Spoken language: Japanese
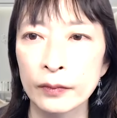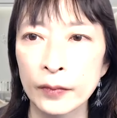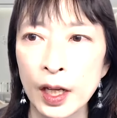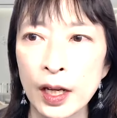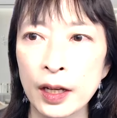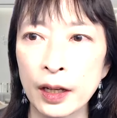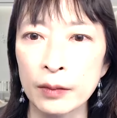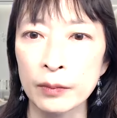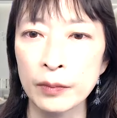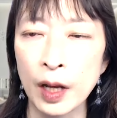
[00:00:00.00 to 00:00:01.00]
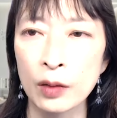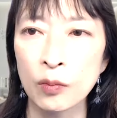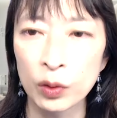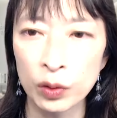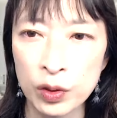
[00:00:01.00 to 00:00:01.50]
で、あの、
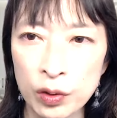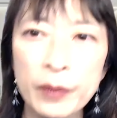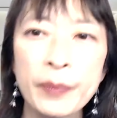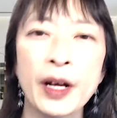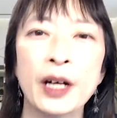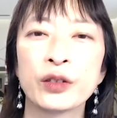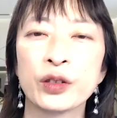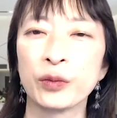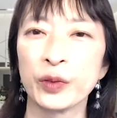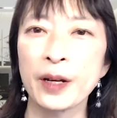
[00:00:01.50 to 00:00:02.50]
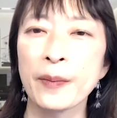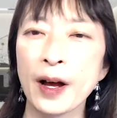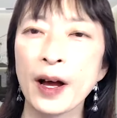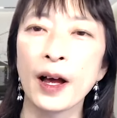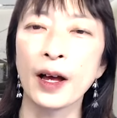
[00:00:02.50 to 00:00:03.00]
ものすごいいっぱい書く人もいれ
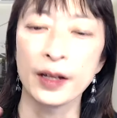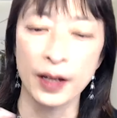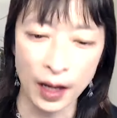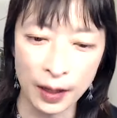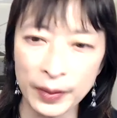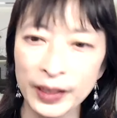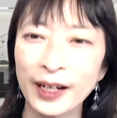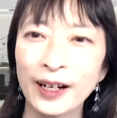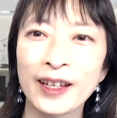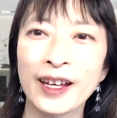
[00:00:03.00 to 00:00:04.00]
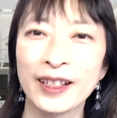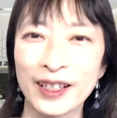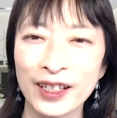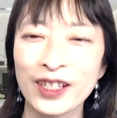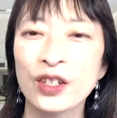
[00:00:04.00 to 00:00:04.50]
ば、あんまり書かない
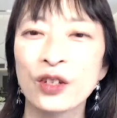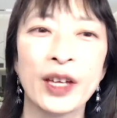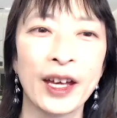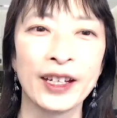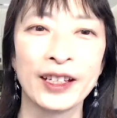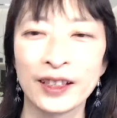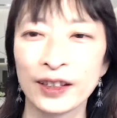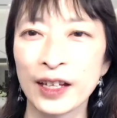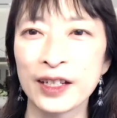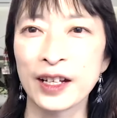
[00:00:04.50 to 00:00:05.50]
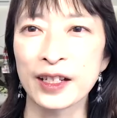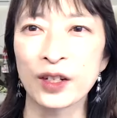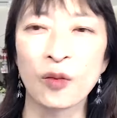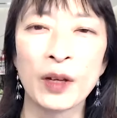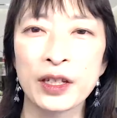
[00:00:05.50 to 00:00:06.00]
で一行で何々
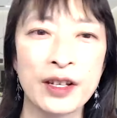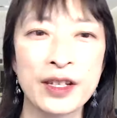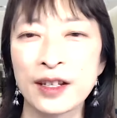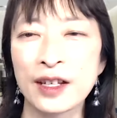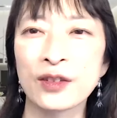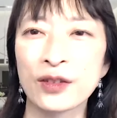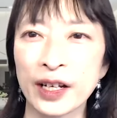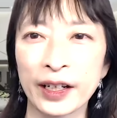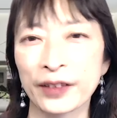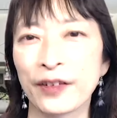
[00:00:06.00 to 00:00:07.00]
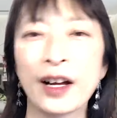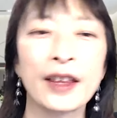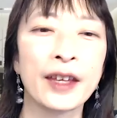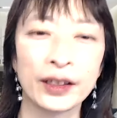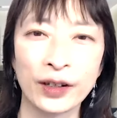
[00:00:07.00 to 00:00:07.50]
に困ってる SNS の使い方わ
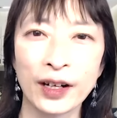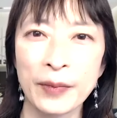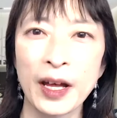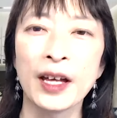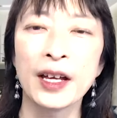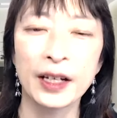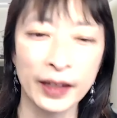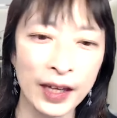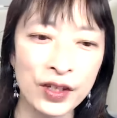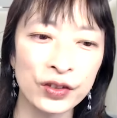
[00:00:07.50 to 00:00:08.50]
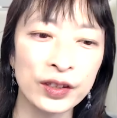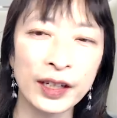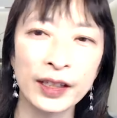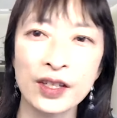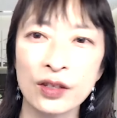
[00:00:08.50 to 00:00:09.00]
かんないとか、まあ、単純
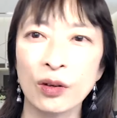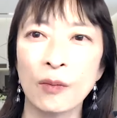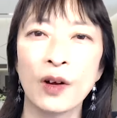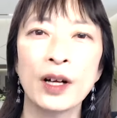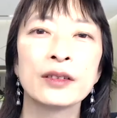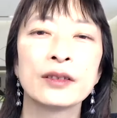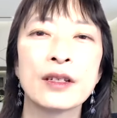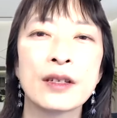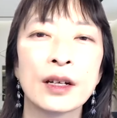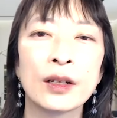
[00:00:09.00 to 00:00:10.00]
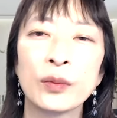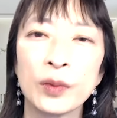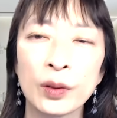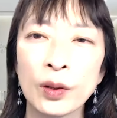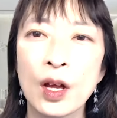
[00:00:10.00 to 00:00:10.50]
な話とかもあるんですけれど
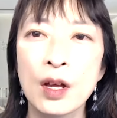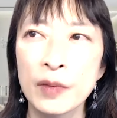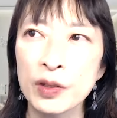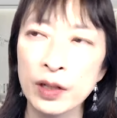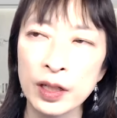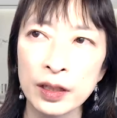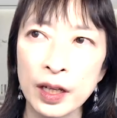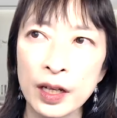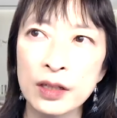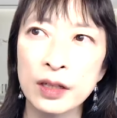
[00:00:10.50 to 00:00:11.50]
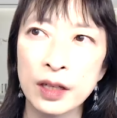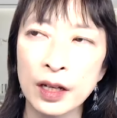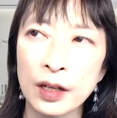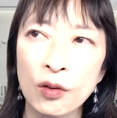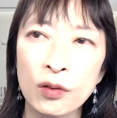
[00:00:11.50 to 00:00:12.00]
も、それに対し
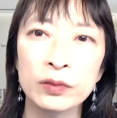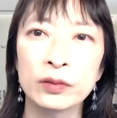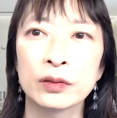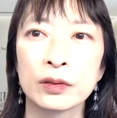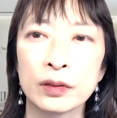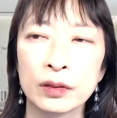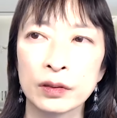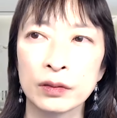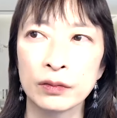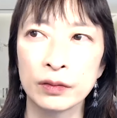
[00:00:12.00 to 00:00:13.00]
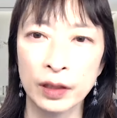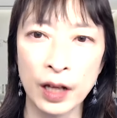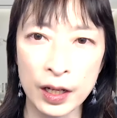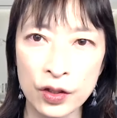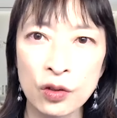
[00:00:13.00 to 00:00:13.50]
て5分
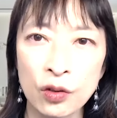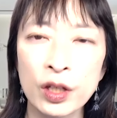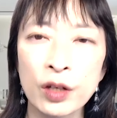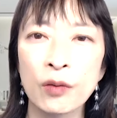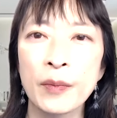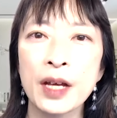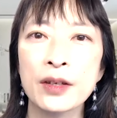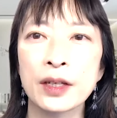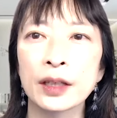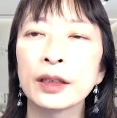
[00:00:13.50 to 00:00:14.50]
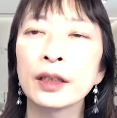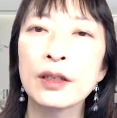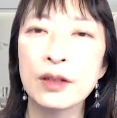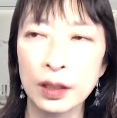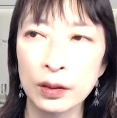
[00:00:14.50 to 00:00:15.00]
が一応基本目安だった
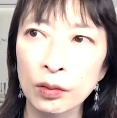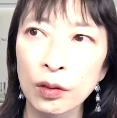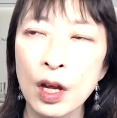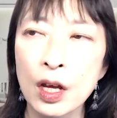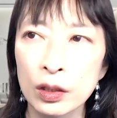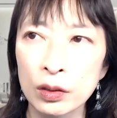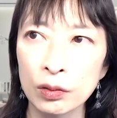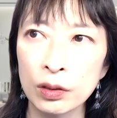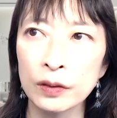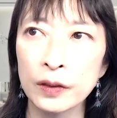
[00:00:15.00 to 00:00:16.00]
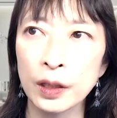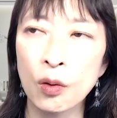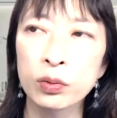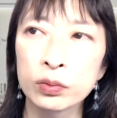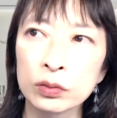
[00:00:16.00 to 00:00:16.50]
んですけど、人によっては
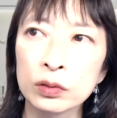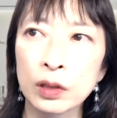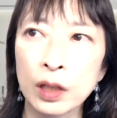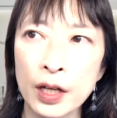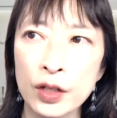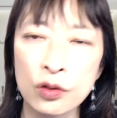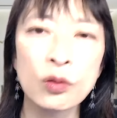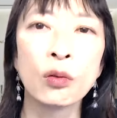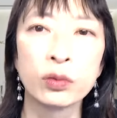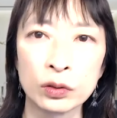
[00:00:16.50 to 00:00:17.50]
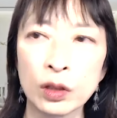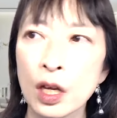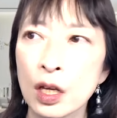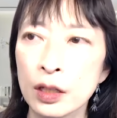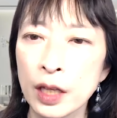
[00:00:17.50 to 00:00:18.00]
5分から15分。
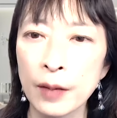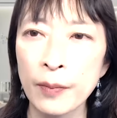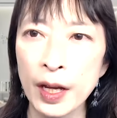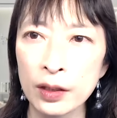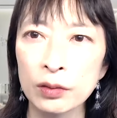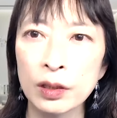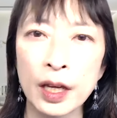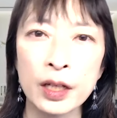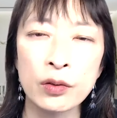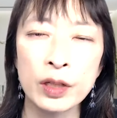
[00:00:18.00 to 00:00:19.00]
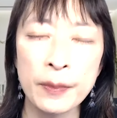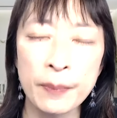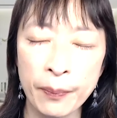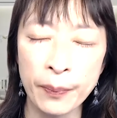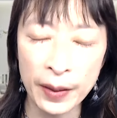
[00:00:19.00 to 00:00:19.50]
な、場合によって内容
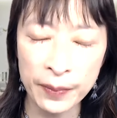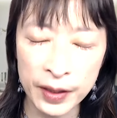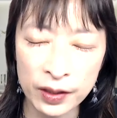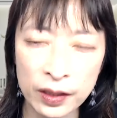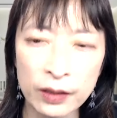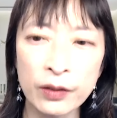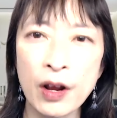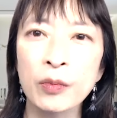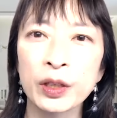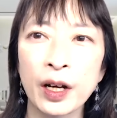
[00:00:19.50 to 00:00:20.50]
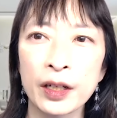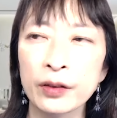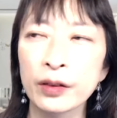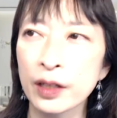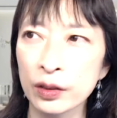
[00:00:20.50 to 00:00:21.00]
いっぱいびっしり裏表書い
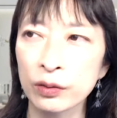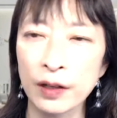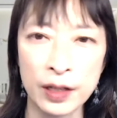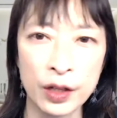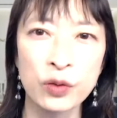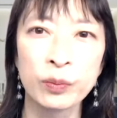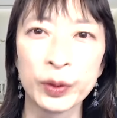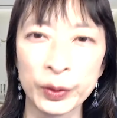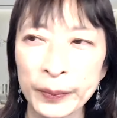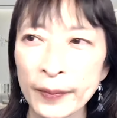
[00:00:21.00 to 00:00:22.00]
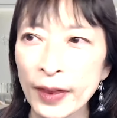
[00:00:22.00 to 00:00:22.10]
てくれた人は30分。